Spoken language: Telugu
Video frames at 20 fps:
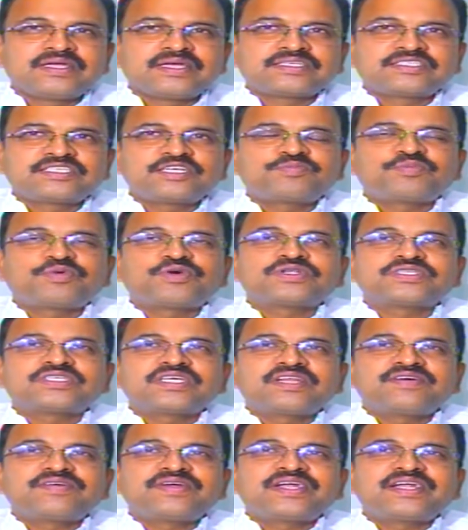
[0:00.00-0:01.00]
ఎగ్జిట్ పోల్స్
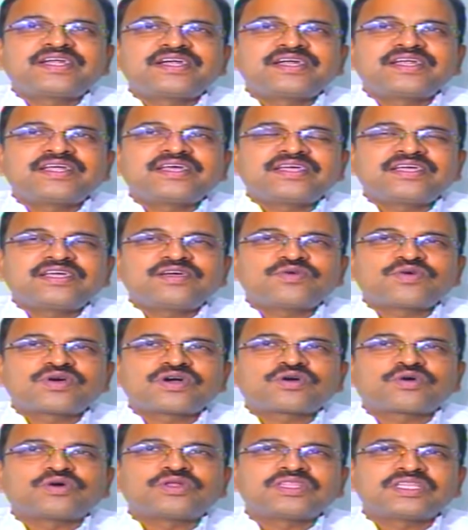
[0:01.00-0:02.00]
అన్నవి ఏంటంటే
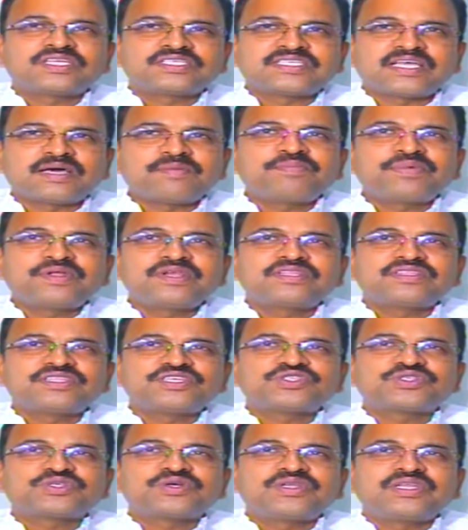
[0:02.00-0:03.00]
ఒక కొంత శాంపుల్ని
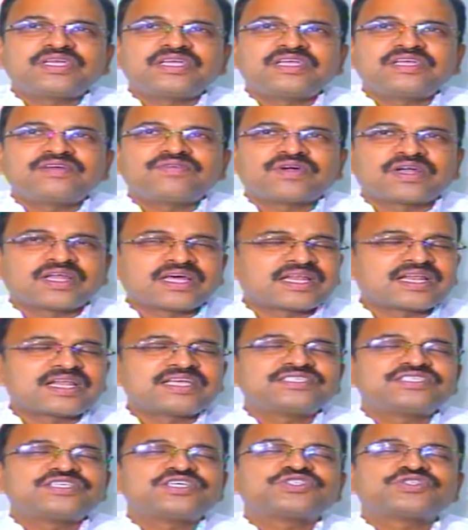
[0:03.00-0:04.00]
తీసుకొని వాళ్ళు
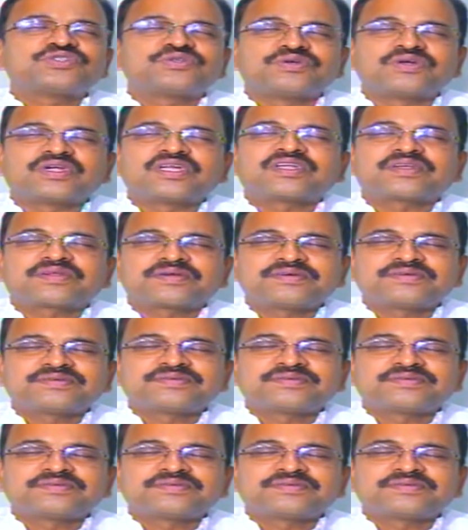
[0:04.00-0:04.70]
అనలైజ్ చేస్తూ ఉంటారు